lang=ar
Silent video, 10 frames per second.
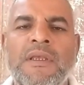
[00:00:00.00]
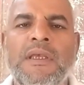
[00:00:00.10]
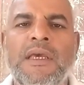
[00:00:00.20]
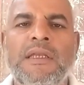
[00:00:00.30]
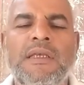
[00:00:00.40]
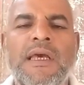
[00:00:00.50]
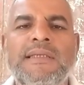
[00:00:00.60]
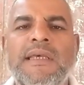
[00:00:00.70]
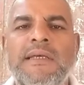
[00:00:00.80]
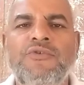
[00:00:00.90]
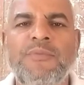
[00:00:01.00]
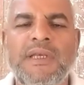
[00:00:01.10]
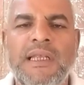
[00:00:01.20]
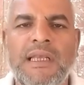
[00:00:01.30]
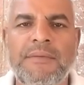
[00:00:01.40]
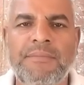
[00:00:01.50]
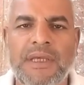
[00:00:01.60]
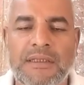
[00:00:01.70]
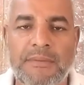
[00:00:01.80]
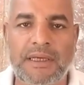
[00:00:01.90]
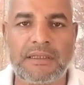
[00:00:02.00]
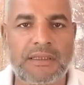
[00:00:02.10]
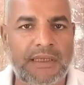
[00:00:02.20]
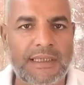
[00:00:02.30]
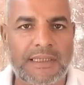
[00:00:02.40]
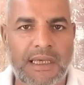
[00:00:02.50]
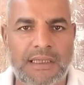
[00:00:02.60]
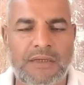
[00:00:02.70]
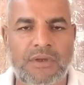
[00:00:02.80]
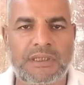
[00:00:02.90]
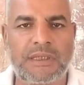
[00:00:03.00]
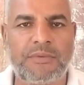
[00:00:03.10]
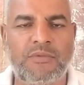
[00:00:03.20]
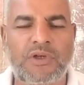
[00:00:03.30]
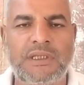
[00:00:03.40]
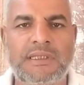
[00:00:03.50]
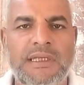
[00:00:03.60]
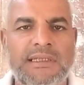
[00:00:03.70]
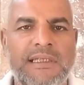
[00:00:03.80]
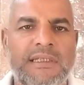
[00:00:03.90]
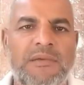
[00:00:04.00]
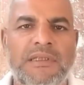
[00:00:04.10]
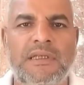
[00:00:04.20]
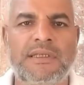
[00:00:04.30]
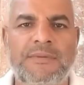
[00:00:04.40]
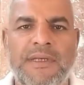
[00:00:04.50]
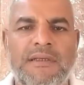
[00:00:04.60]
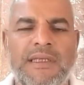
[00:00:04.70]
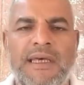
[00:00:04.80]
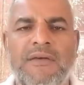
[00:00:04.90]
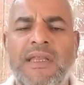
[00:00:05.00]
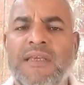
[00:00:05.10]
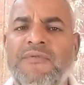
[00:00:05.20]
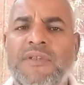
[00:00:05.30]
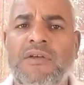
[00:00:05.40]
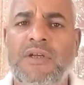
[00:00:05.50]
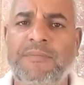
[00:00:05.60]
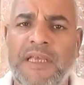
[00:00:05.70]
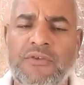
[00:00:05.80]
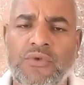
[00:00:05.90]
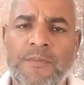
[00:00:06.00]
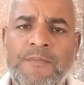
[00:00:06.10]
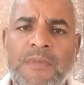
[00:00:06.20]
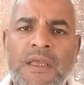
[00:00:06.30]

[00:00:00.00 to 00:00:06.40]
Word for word: يعني اساتم الى الانبياء طبعا ليس هذا هو الكتاب المقدس الذي نزل عند الله سبحانه وتعالى ولكن في التوراه بتاعتكم